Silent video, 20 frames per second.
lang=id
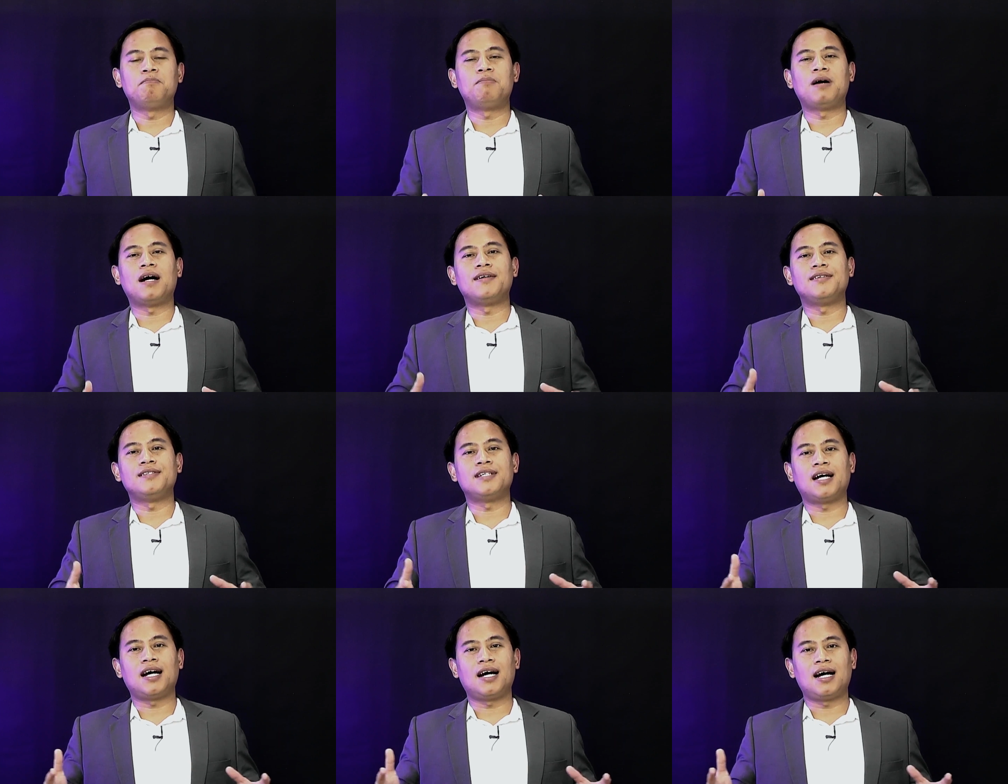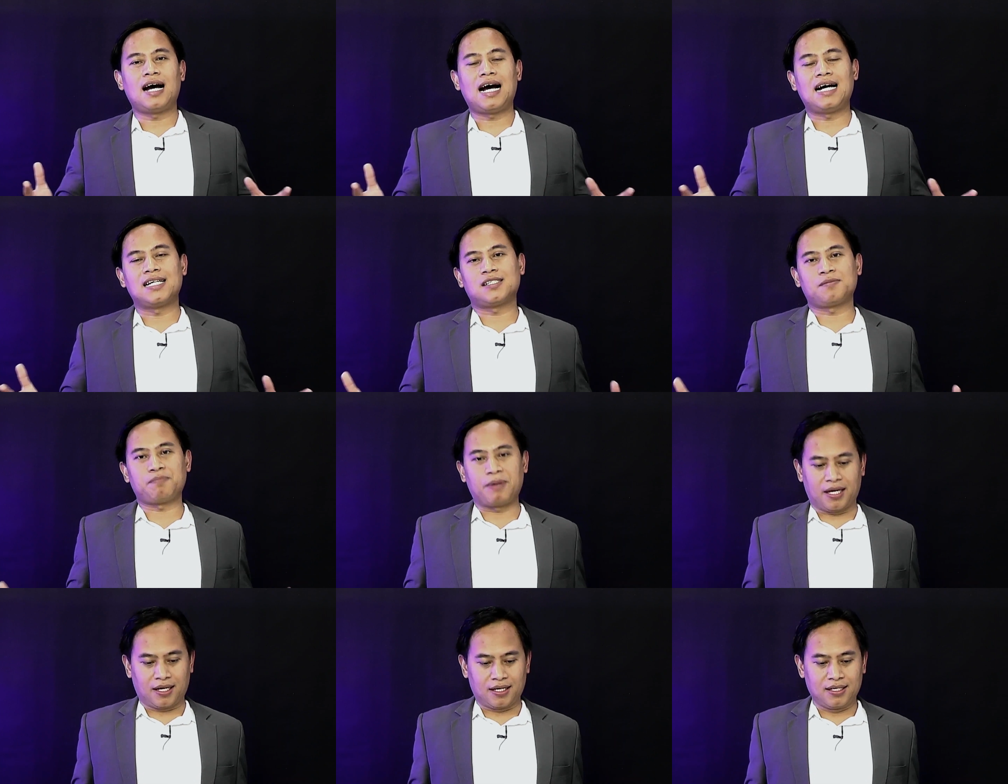banyak
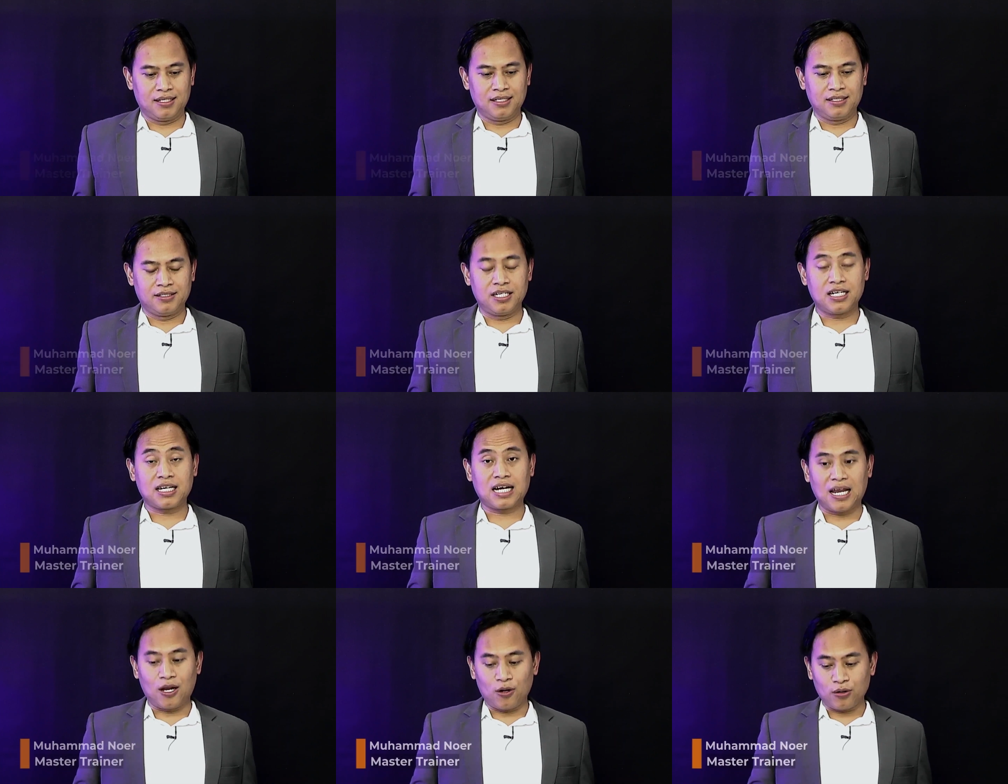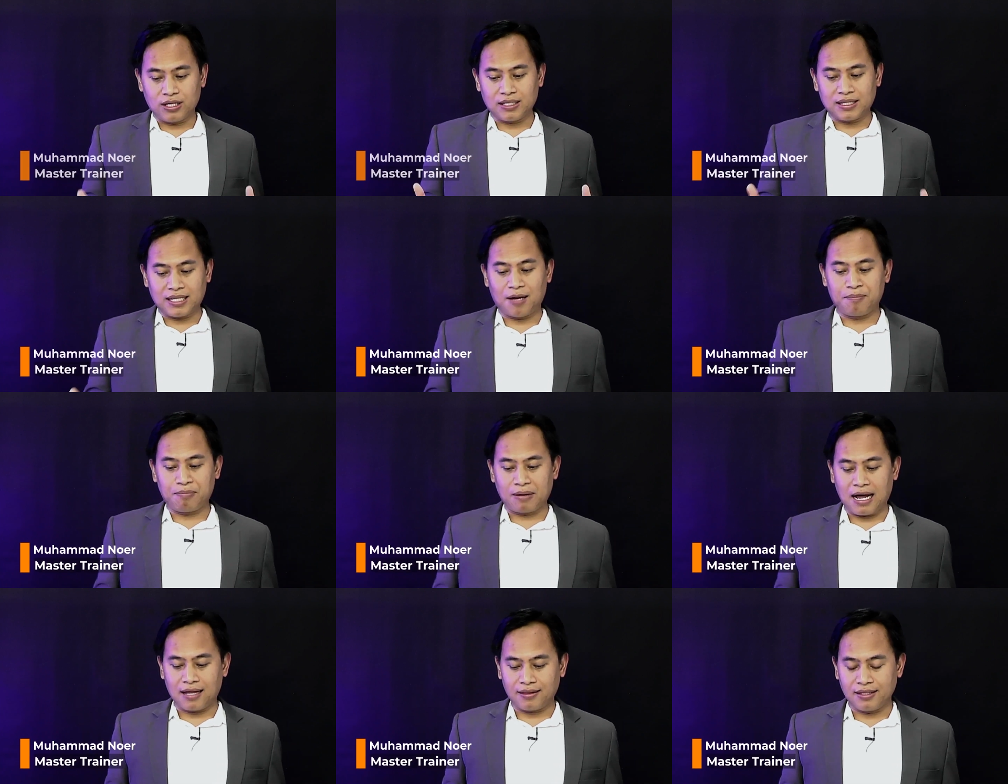aspek di kalau kita
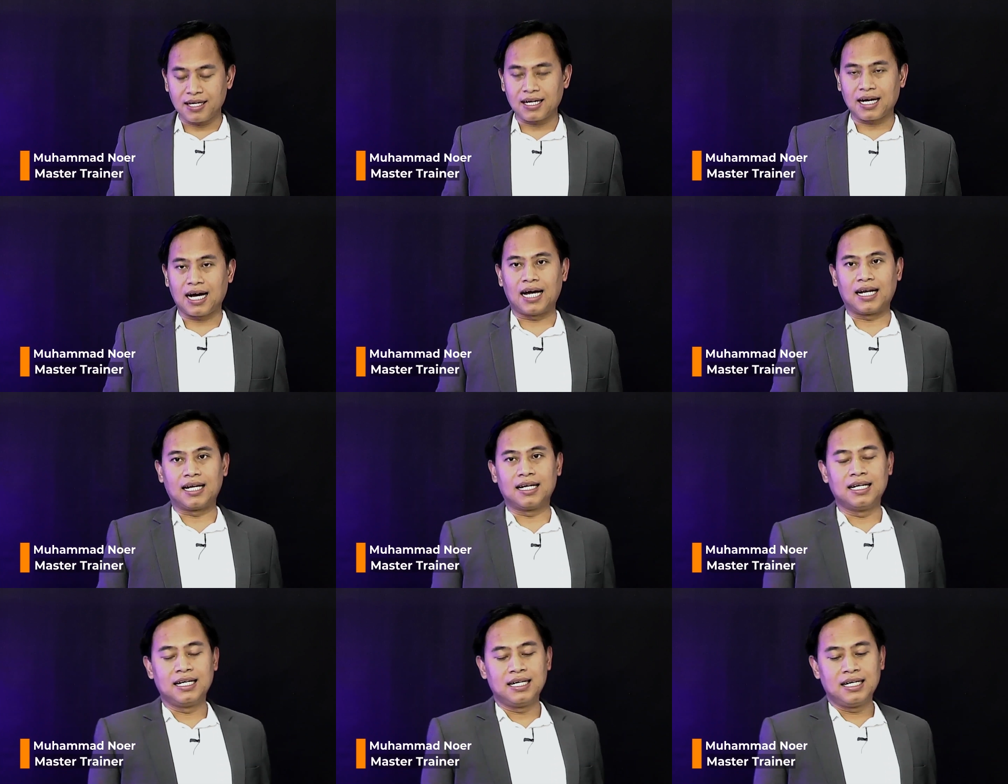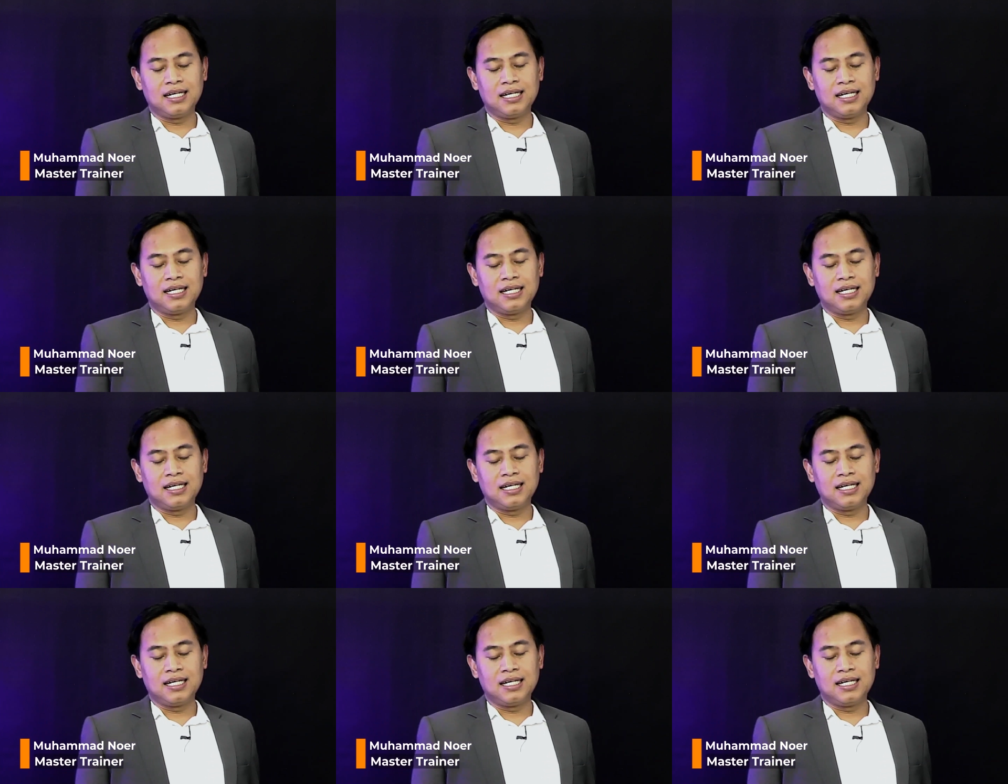perhatikan,